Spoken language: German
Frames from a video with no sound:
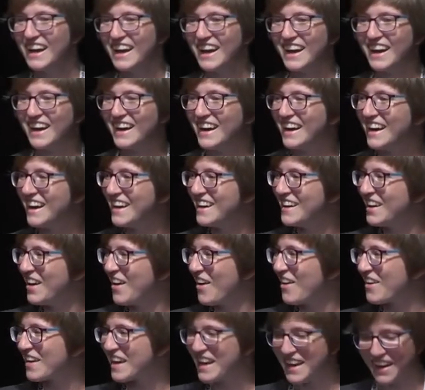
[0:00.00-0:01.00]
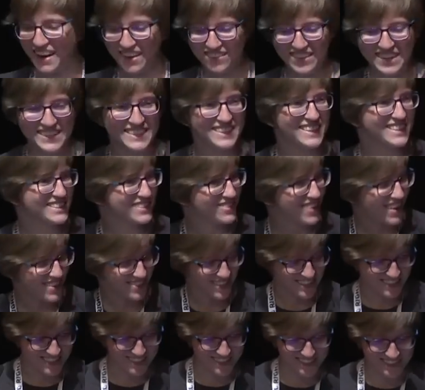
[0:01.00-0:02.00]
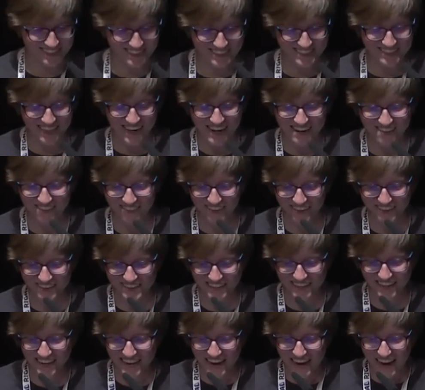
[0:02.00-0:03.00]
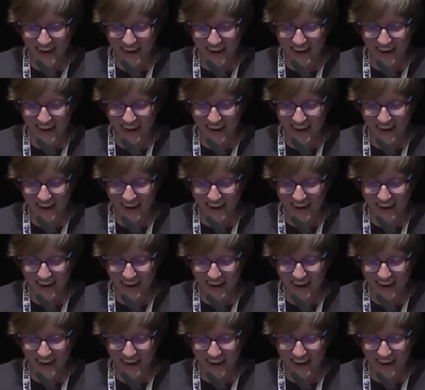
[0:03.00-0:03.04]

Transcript: Äh, okay, aber das war, was ich euch zeigen wollte.